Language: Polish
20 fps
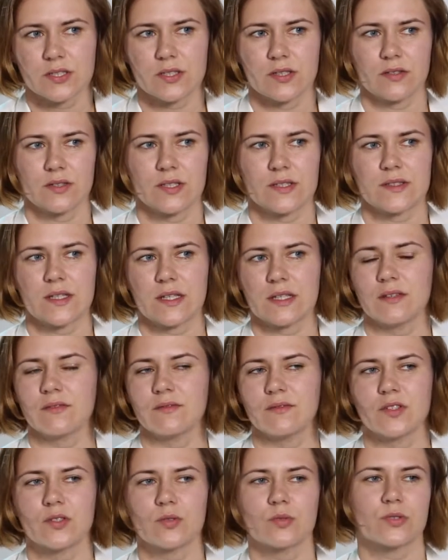co jest
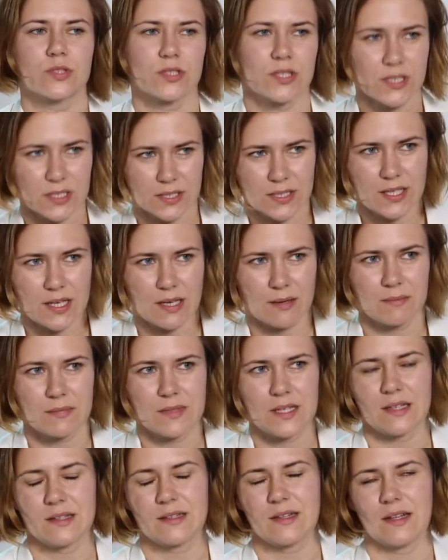takim
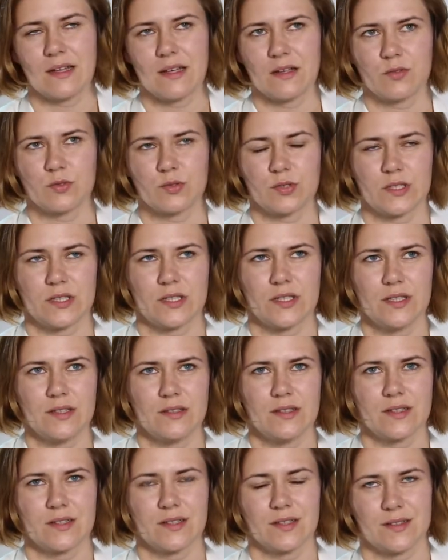wyróżnikiem na tle różnych
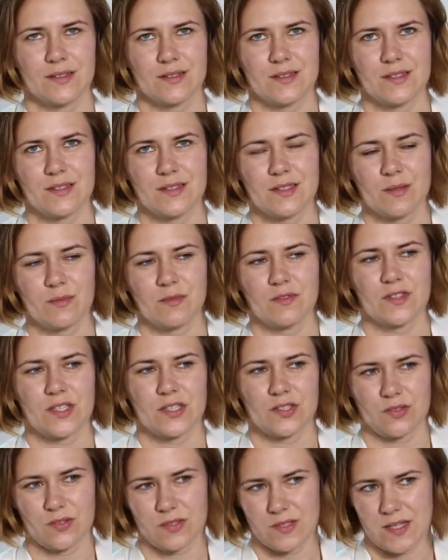innych systemów
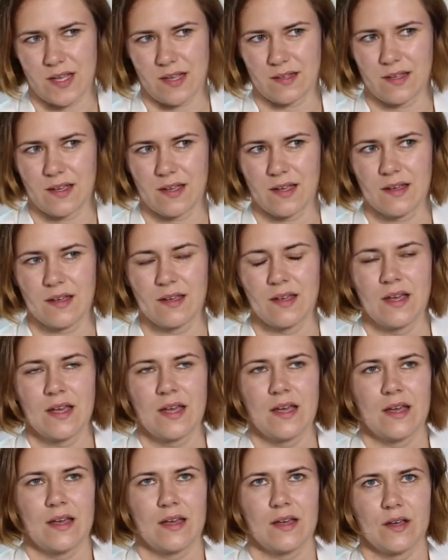zarządzania,
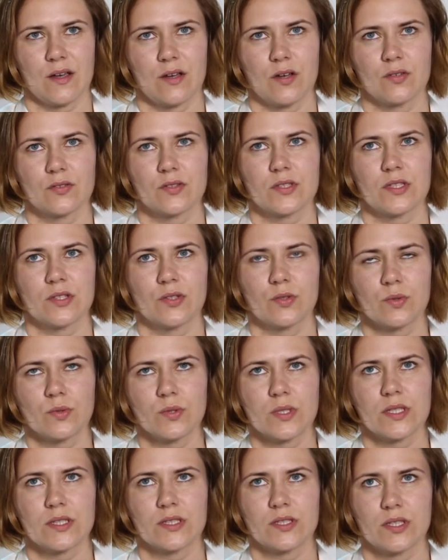
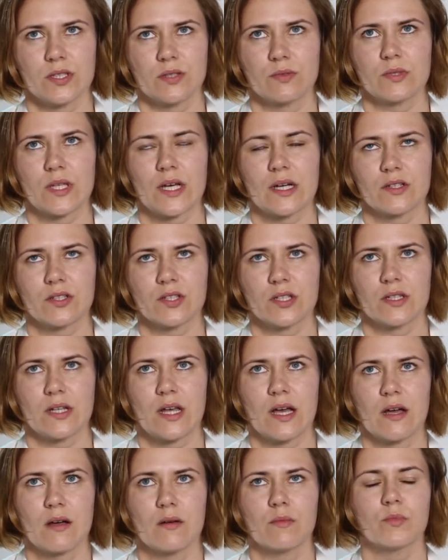koncentruje się także
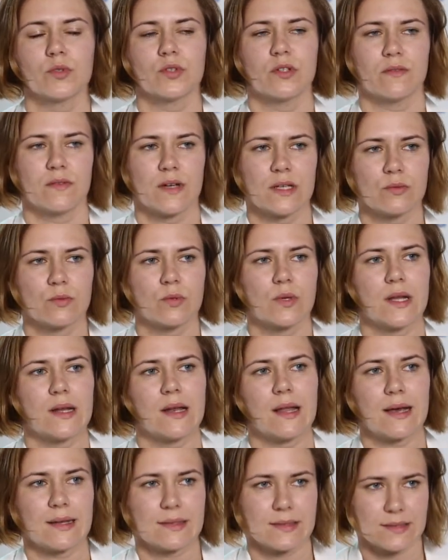na budowaniu
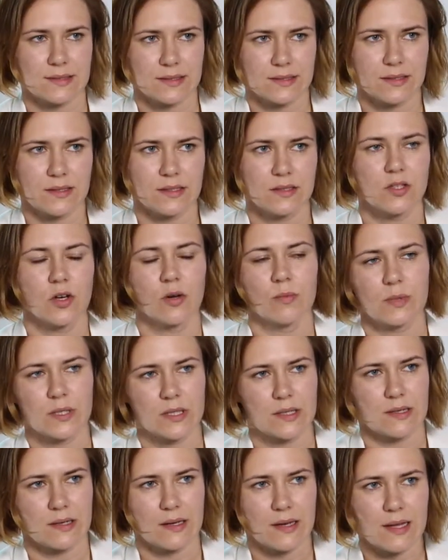relacji,
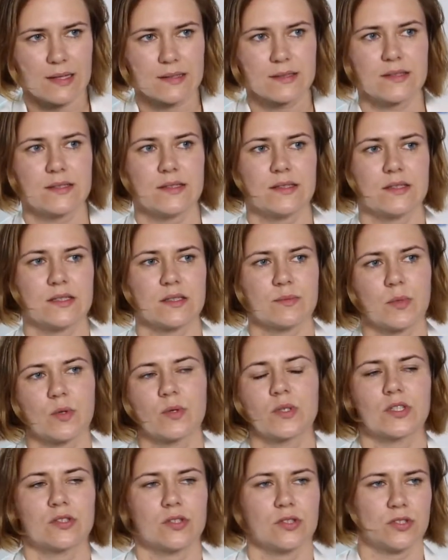dobrych relacji ze
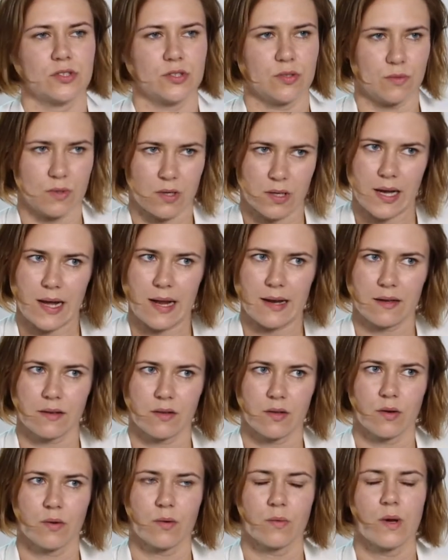społecznością
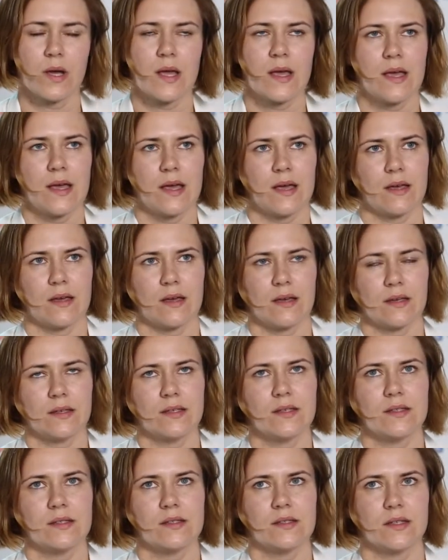lokalną
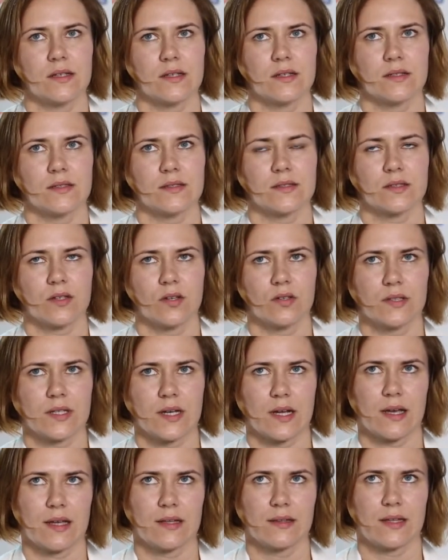i z
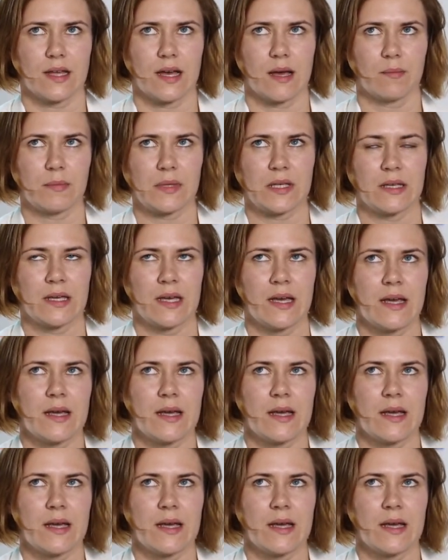kontrahentami.